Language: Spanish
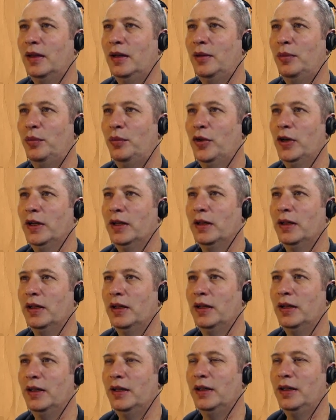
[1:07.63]
el
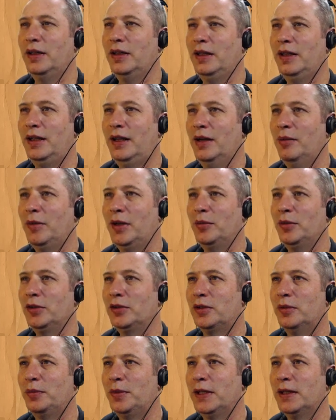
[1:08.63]
puente y
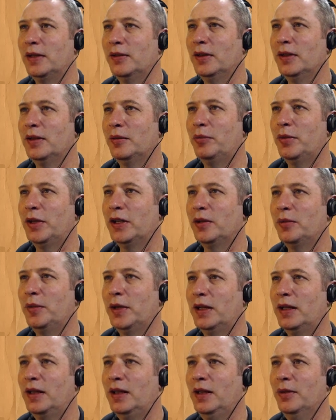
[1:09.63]
cambiamos completamente
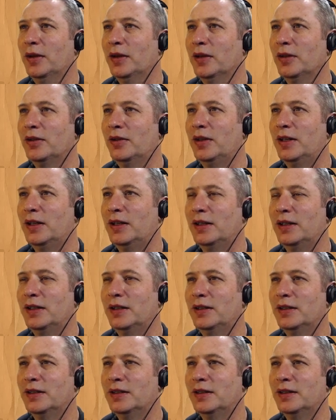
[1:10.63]
perspectiva. Esto
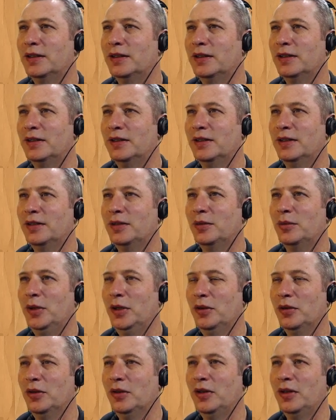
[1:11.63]
era,
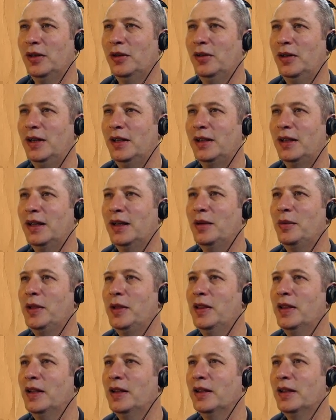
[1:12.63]
bueno, no sé, no era tan
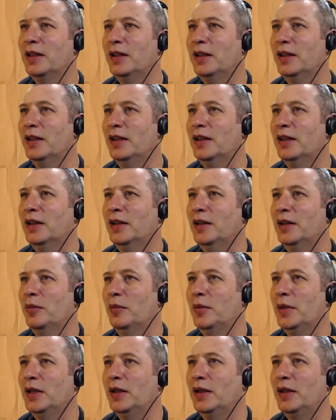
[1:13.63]
evidente.
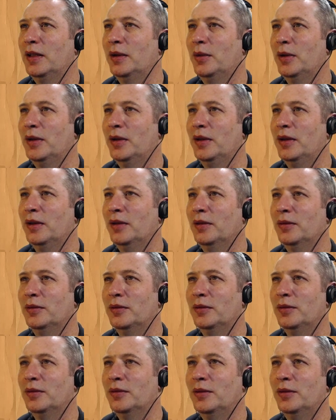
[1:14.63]
Me llevé
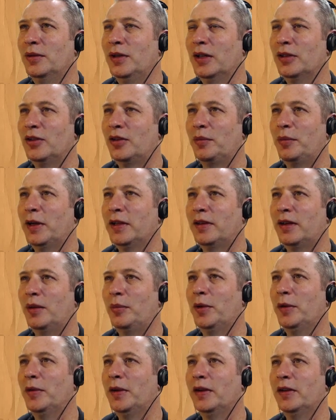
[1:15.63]
una sorpresa
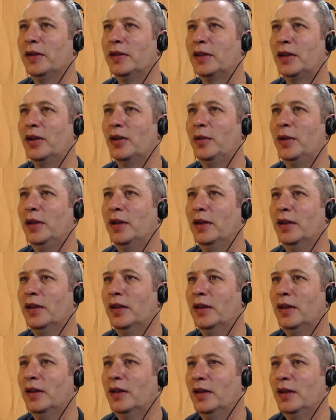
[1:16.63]
la primera vez que lo vi.
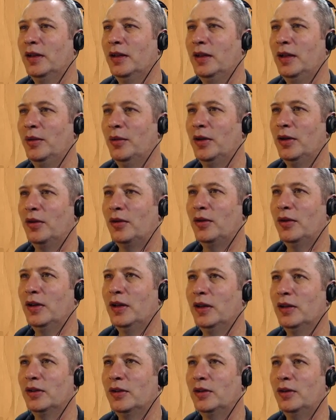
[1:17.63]
Y bueno,
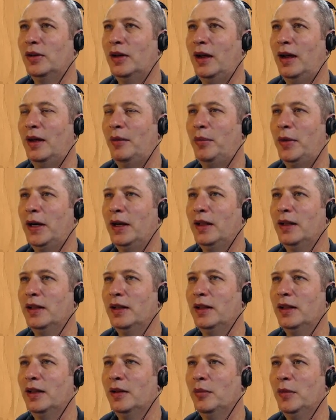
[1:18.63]
con esto
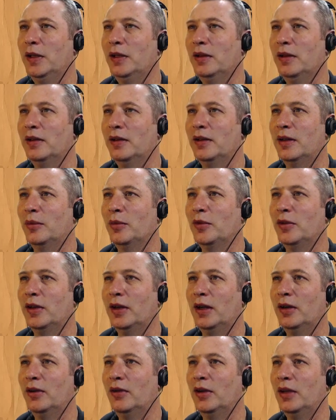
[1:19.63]
aparentemente estamos
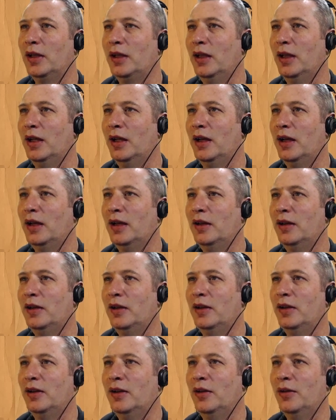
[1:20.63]
llegando aquí a
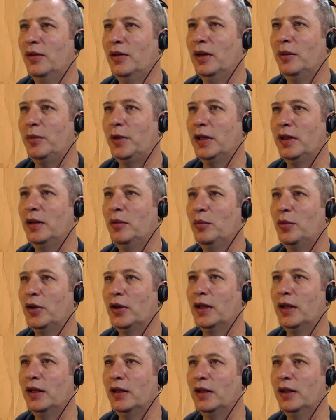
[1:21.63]
una parte
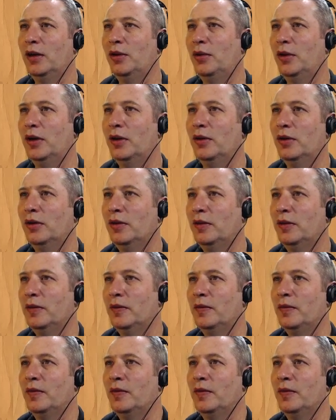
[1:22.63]
importante del juego.